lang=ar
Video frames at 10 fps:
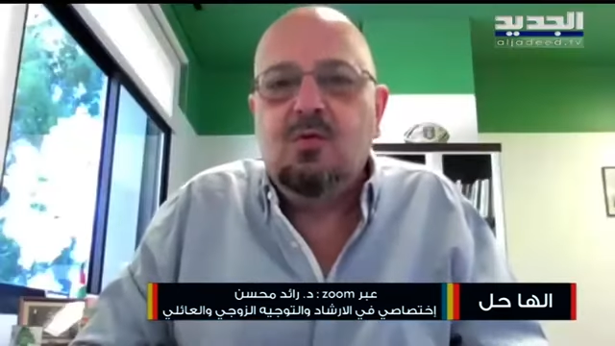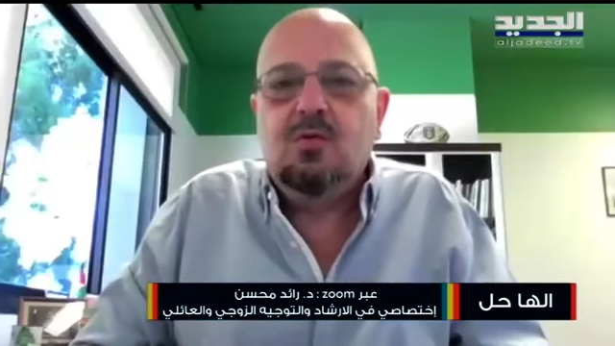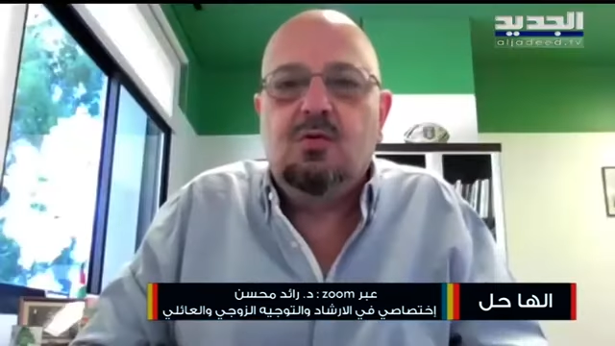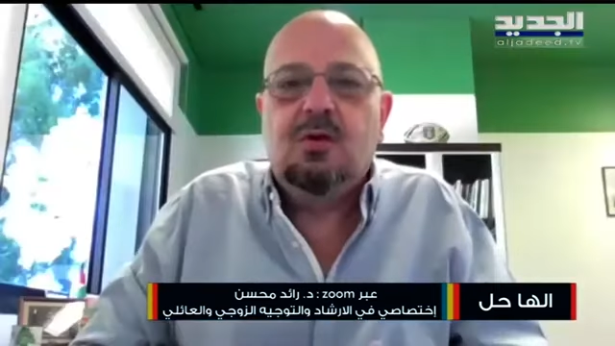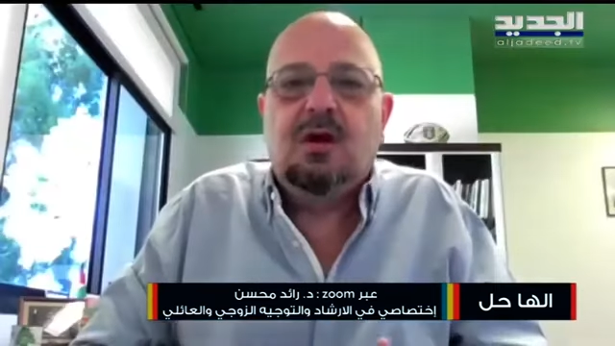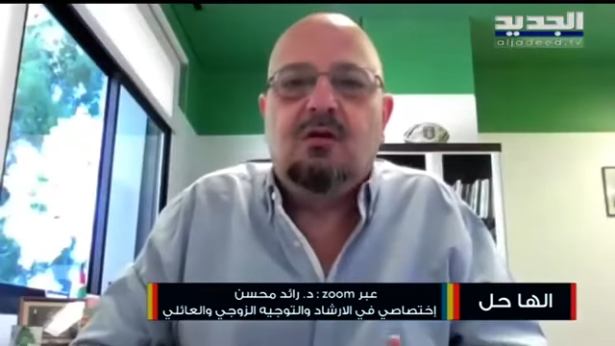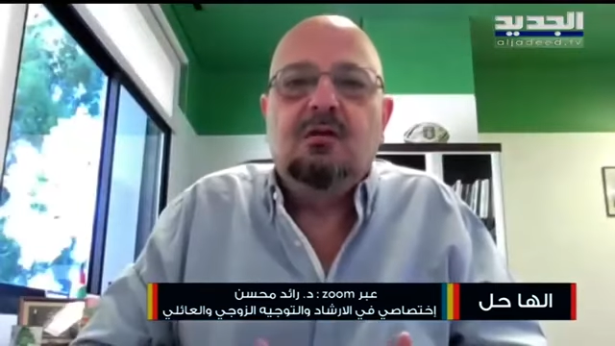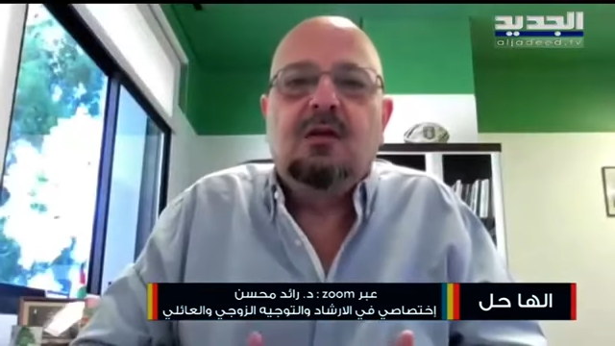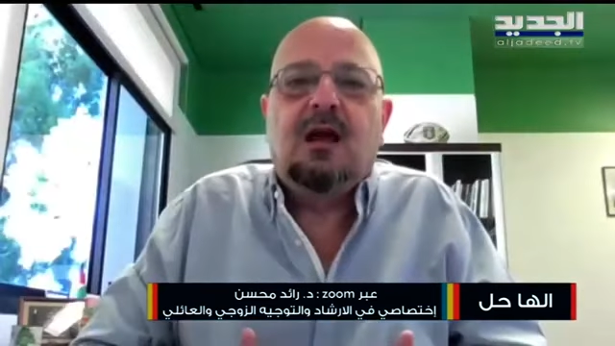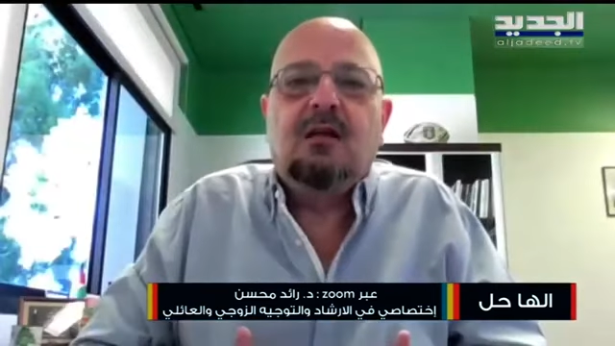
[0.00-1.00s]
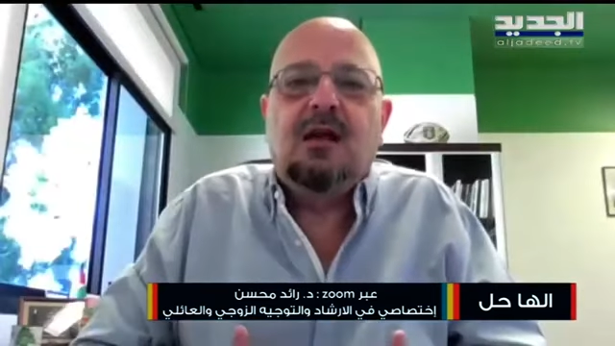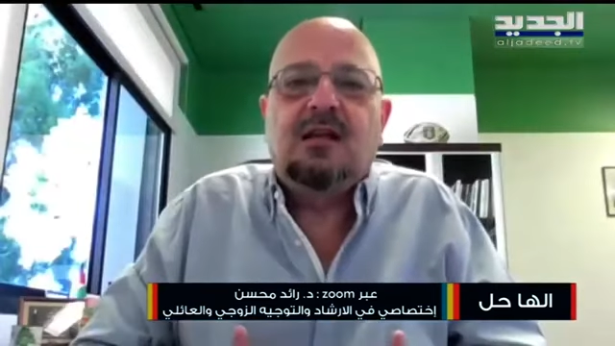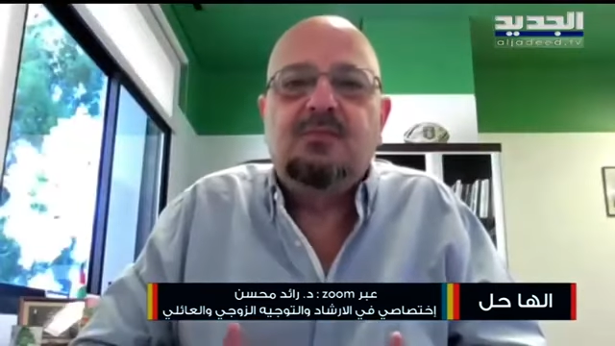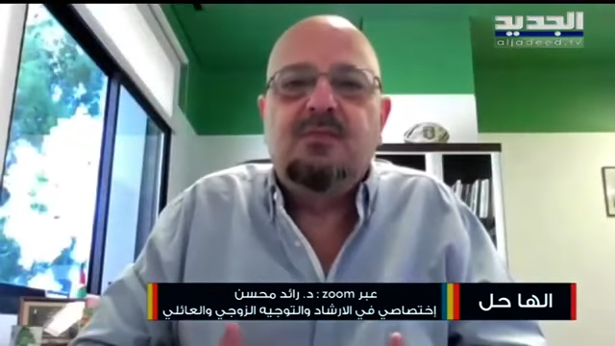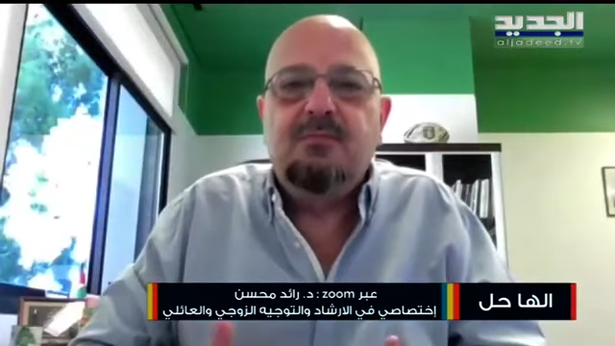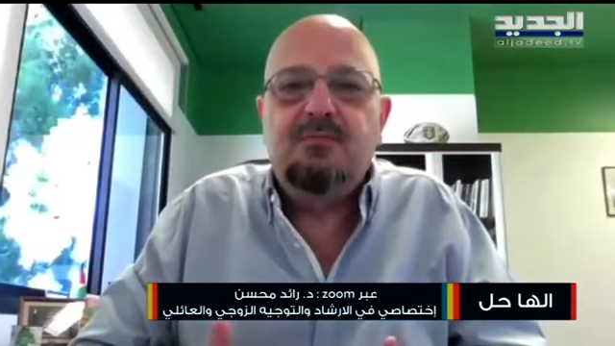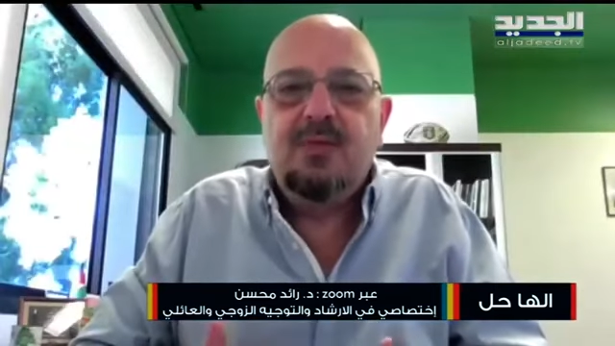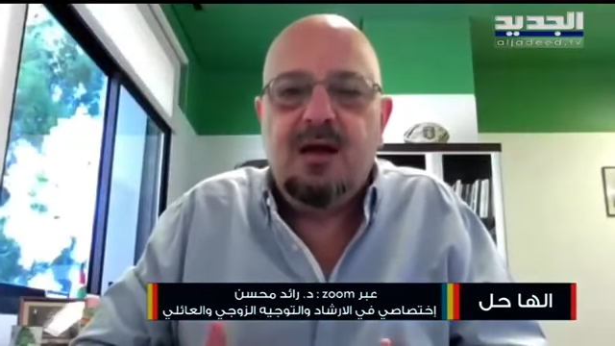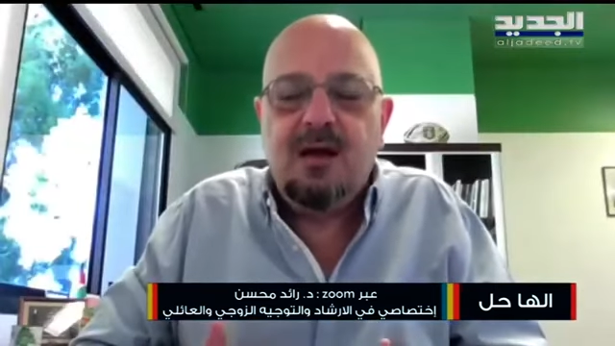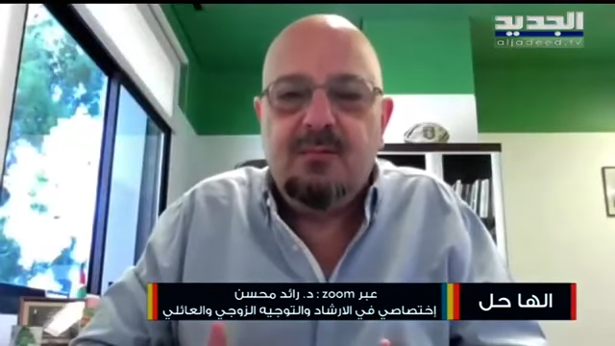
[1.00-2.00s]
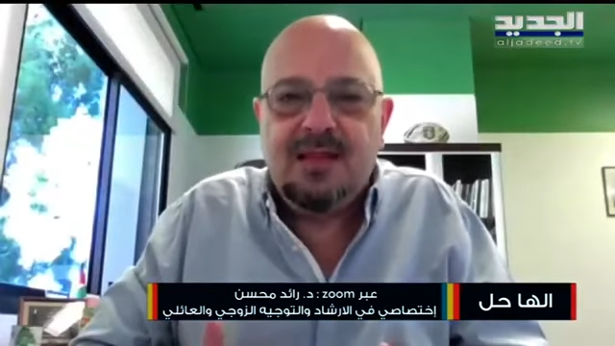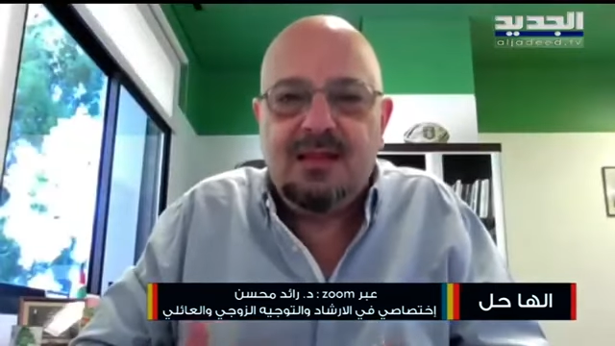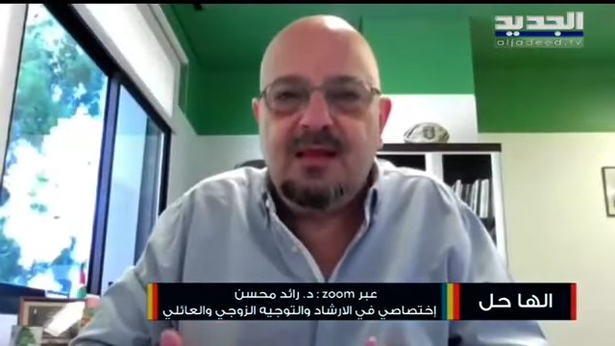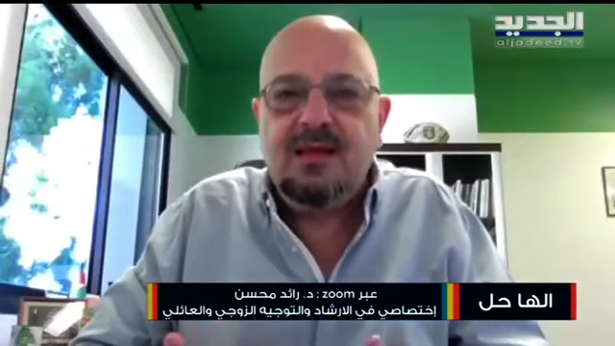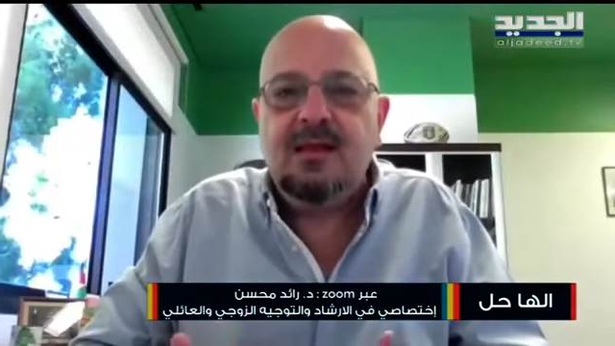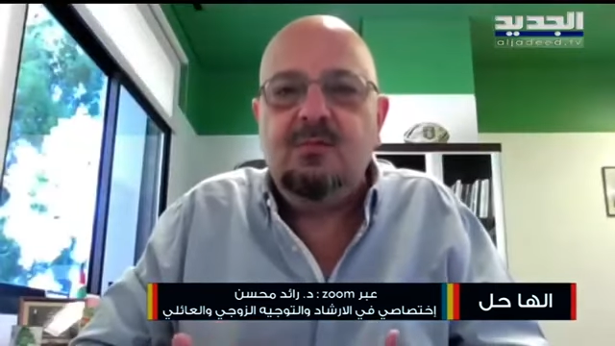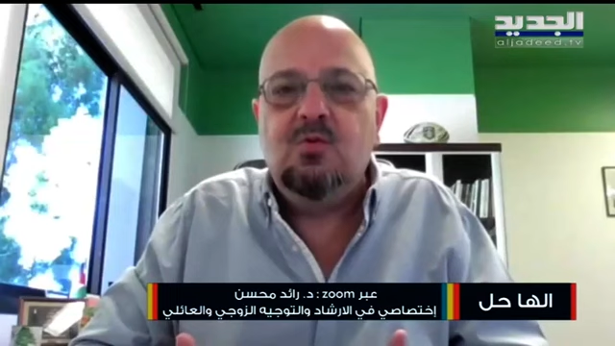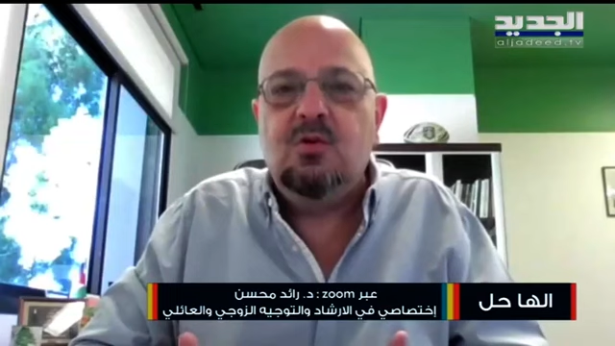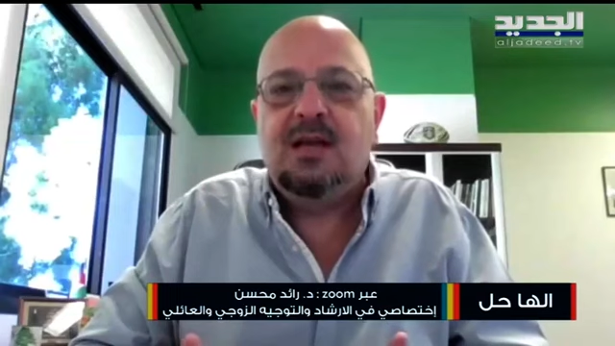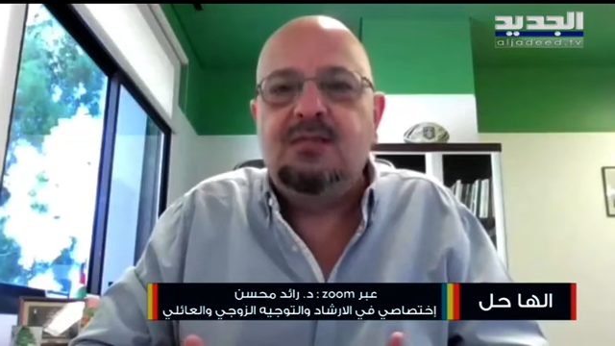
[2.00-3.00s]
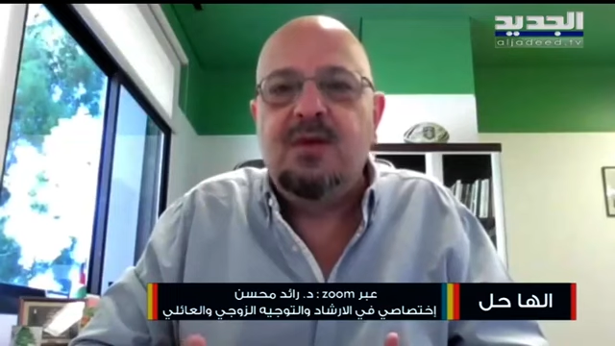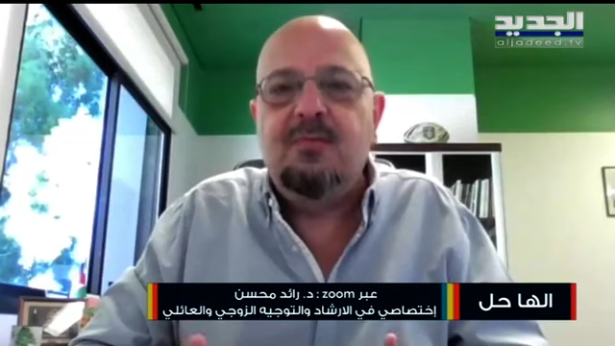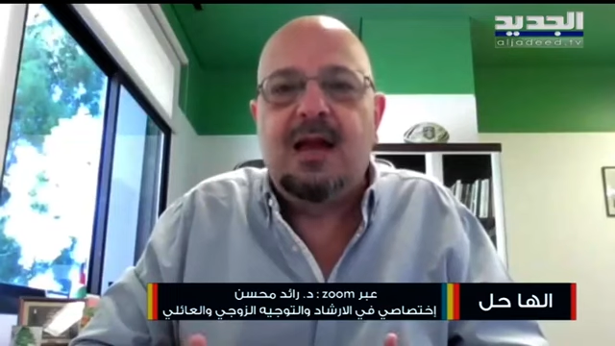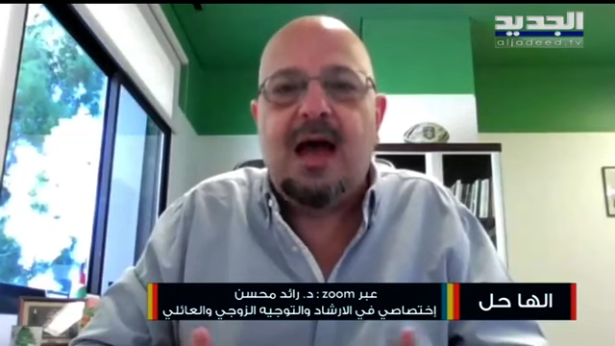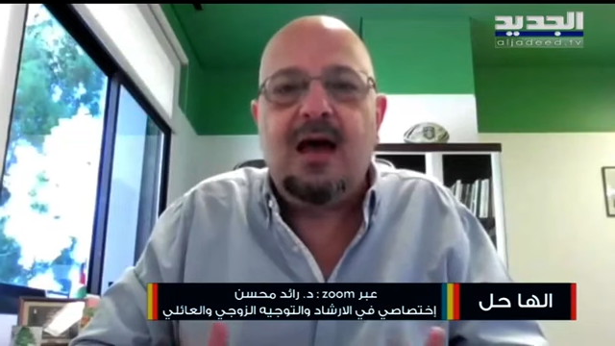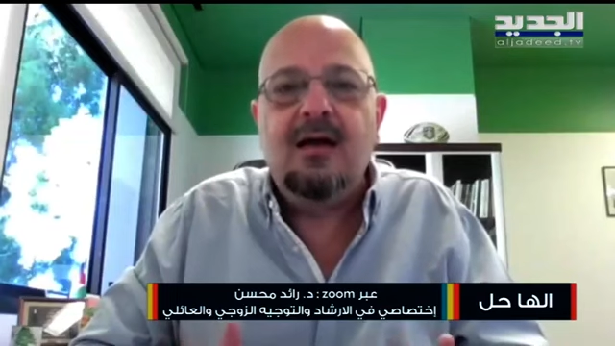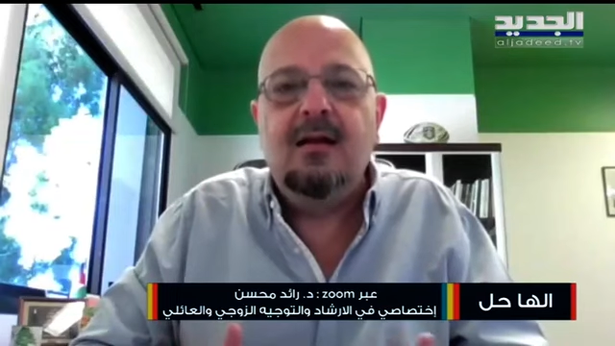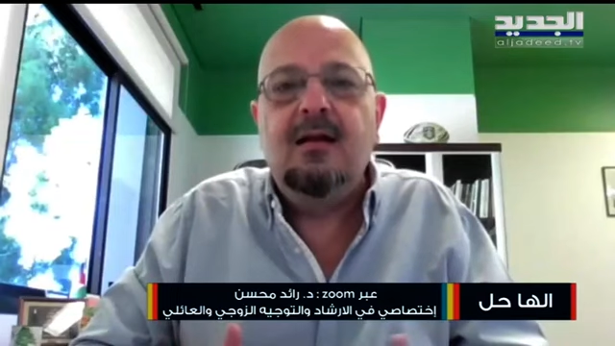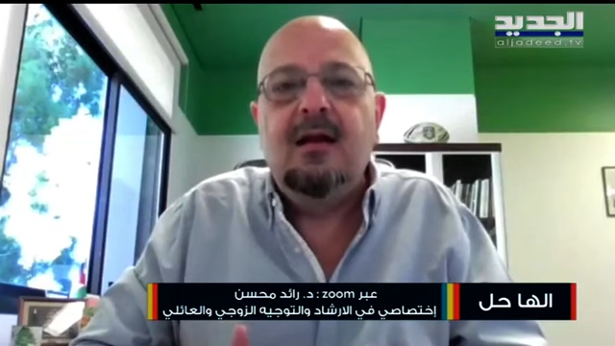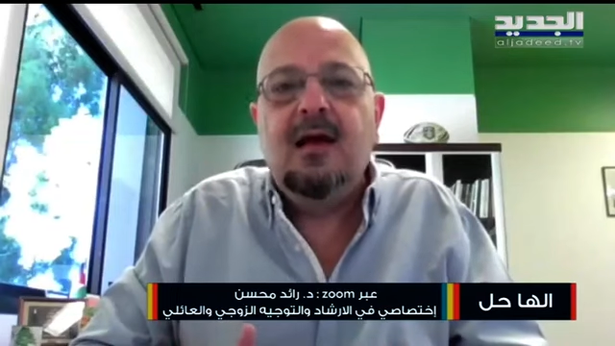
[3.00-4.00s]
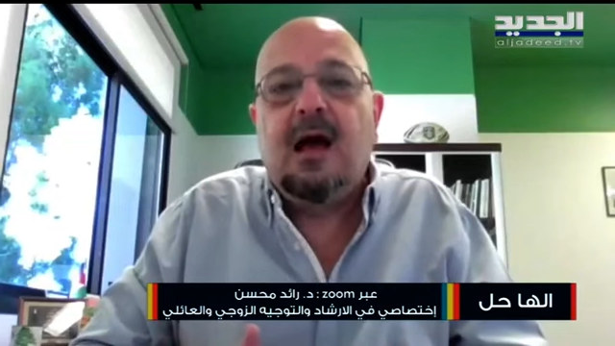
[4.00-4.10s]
بكون يعني أسباب مادية بكون أسباب الأهل